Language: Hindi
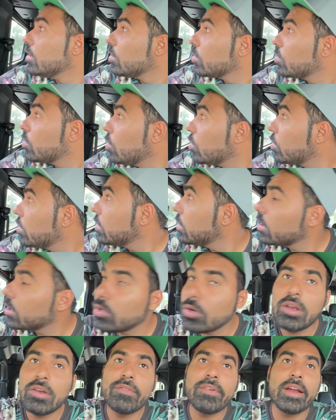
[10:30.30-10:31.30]
कोकोनट
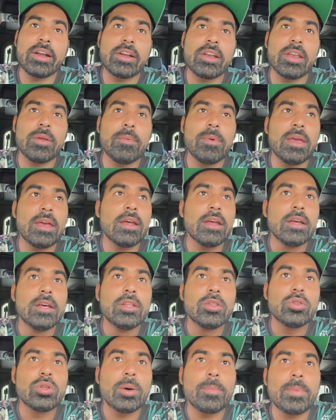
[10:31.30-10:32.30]
ऑयल फैक्ट्री भी है
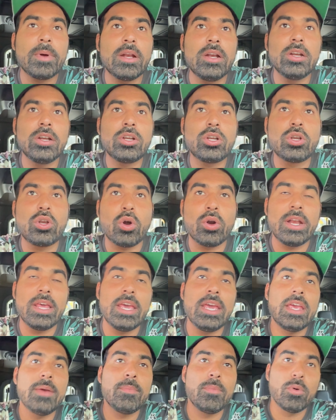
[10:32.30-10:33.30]
तो अपन टॉडी
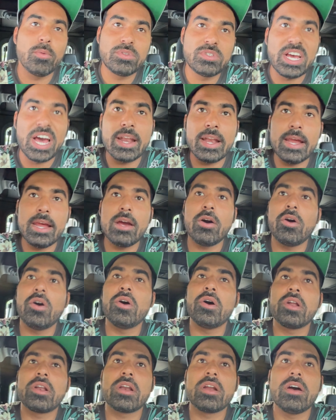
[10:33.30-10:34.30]
बुक जा रहे हैं
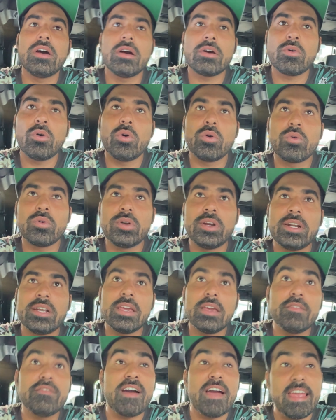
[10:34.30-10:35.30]
और कोकोनट
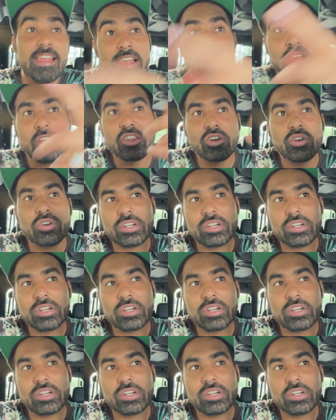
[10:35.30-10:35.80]
की वाइन लेते हैं और